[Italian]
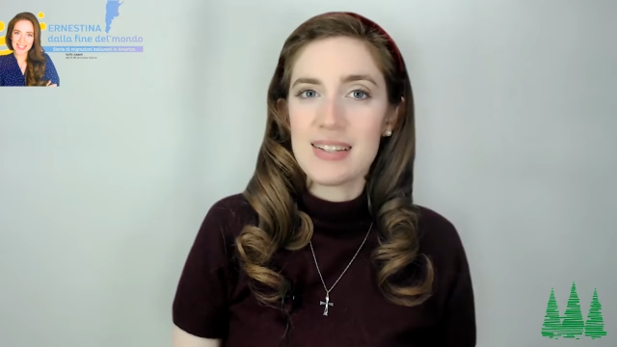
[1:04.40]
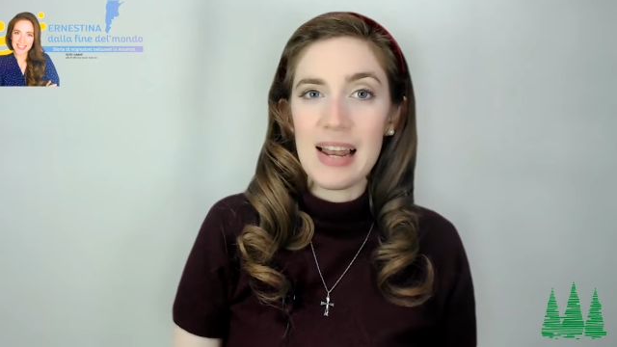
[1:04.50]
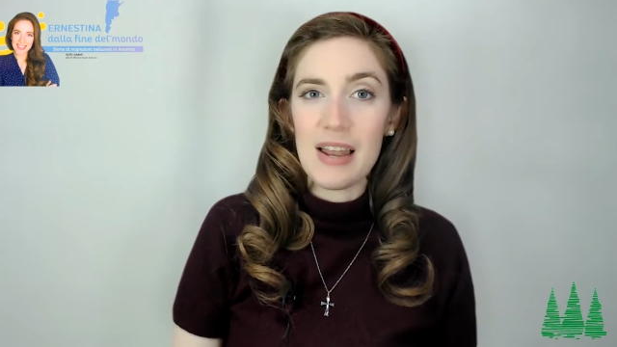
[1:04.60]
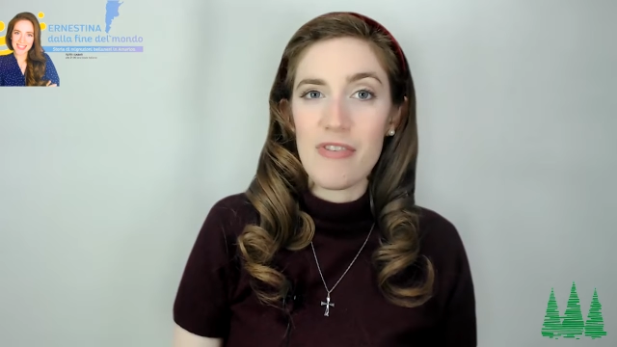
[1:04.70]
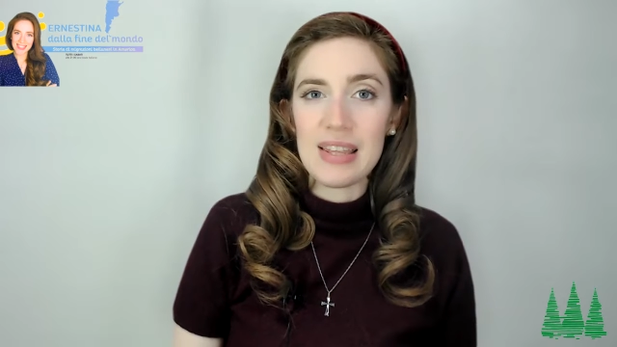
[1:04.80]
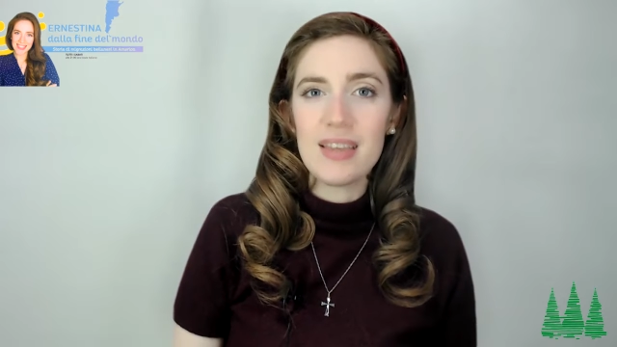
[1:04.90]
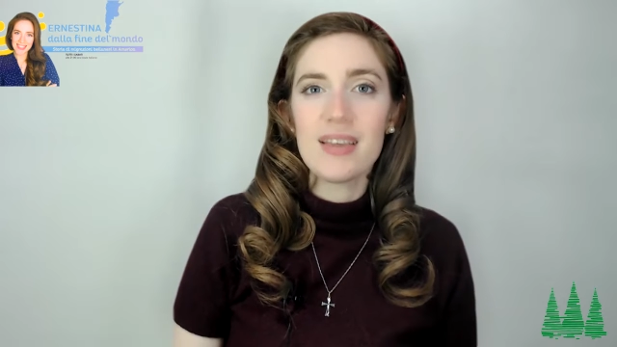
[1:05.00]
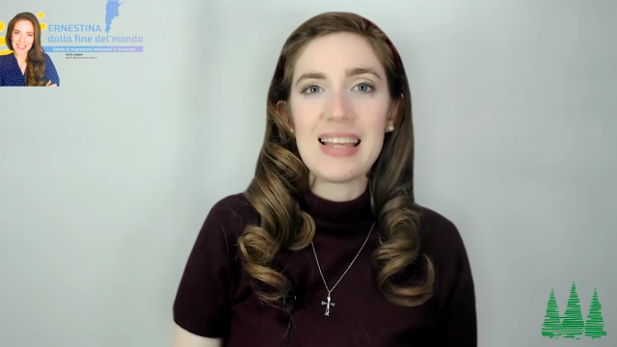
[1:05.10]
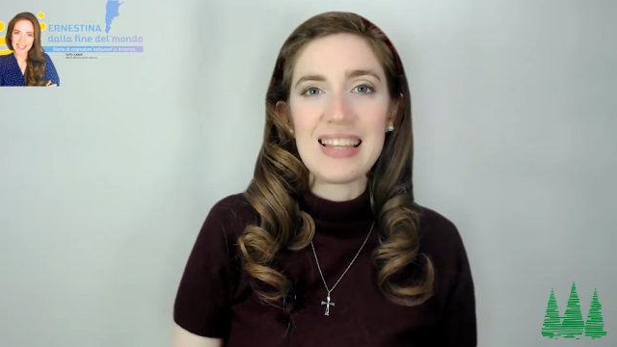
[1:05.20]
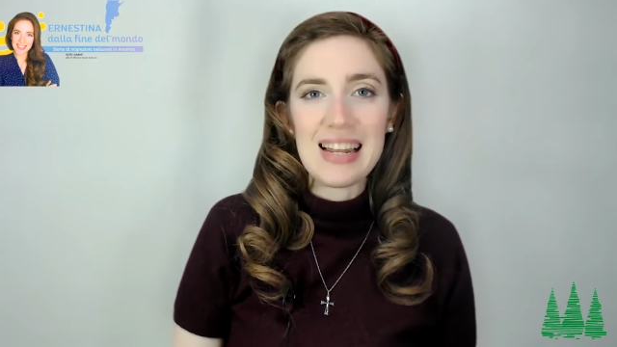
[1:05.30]
della
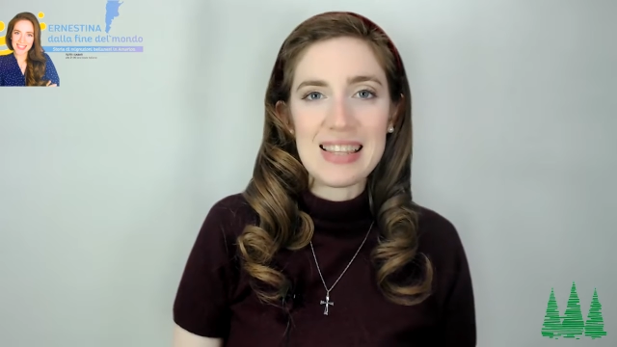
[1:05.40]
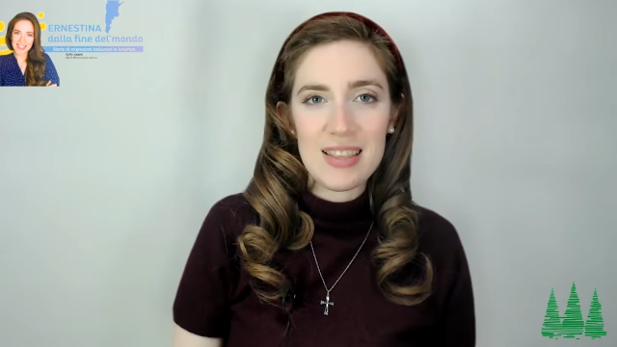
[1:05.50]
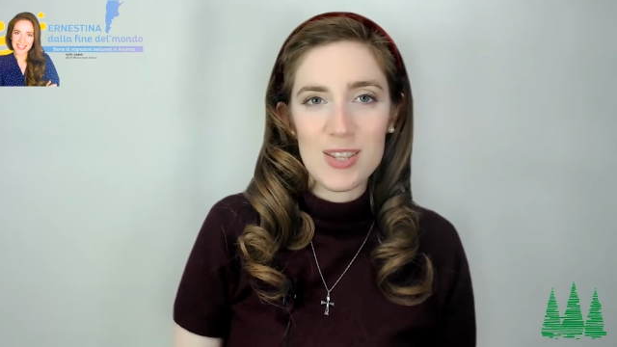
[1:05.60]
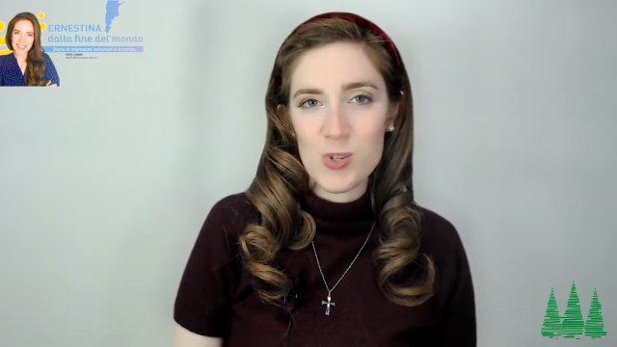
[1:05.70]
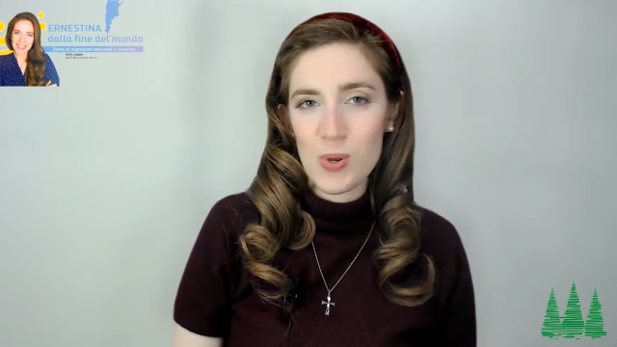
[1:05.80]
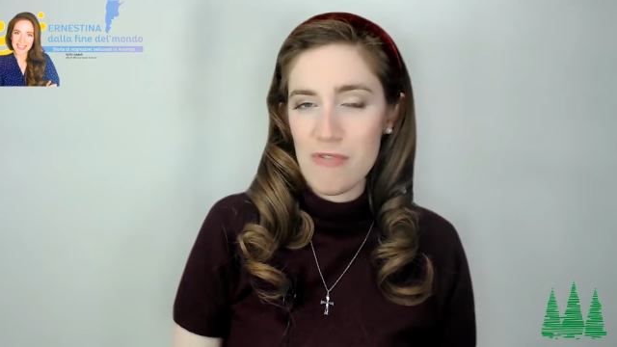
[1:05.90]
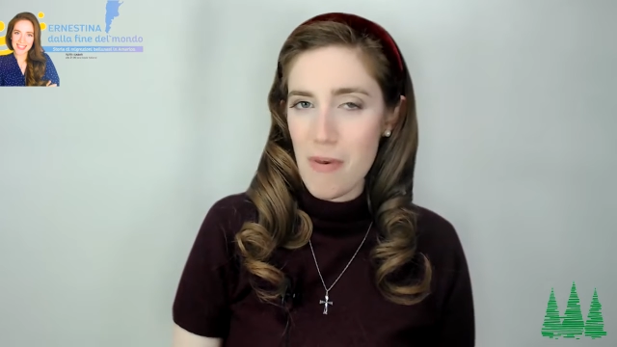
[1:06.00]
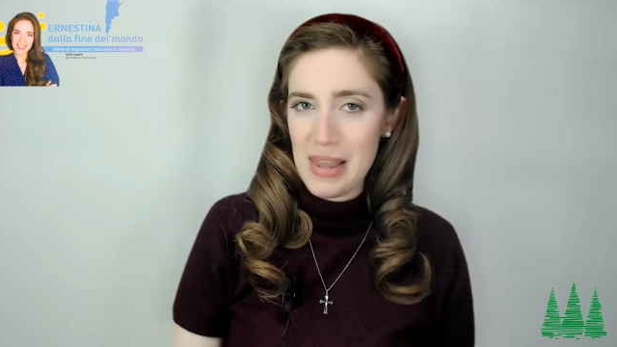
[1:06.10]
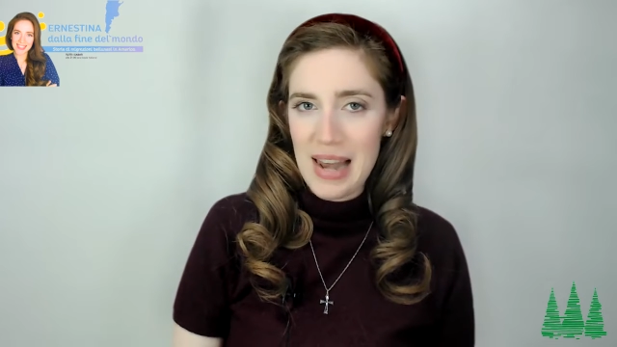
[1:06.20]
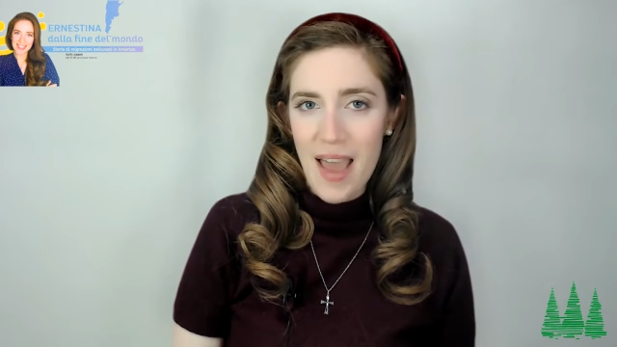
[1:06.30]
fede e delle tradizioni
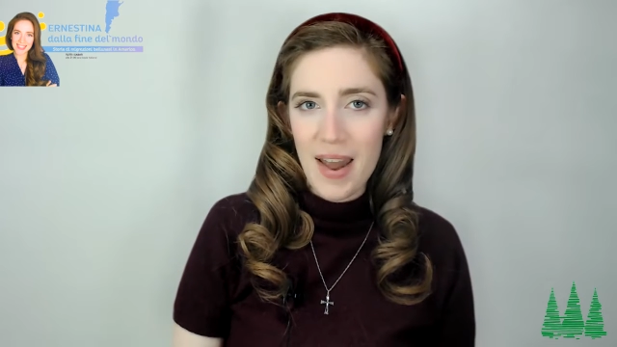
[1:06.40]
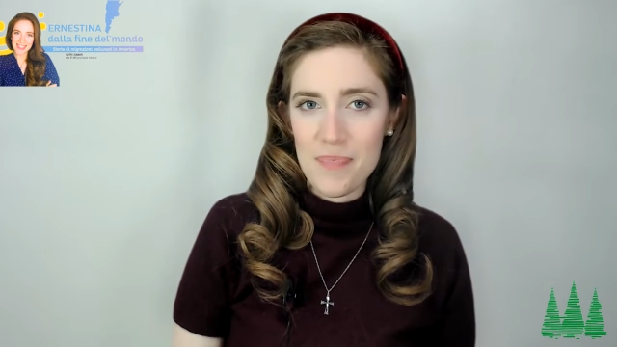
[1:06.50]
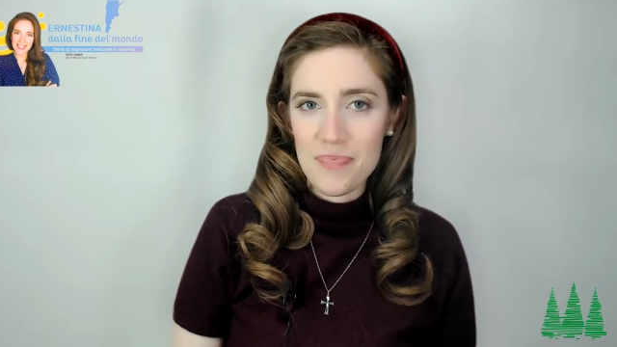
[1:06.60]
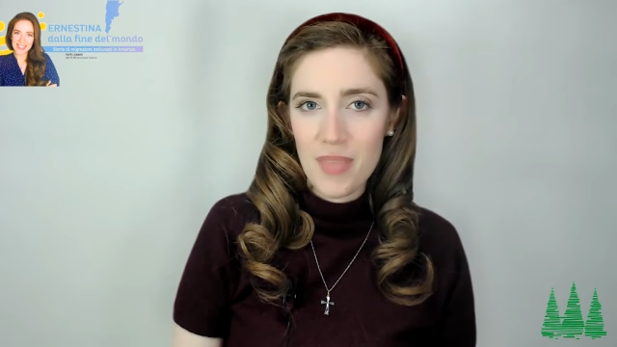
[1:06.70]
familiari.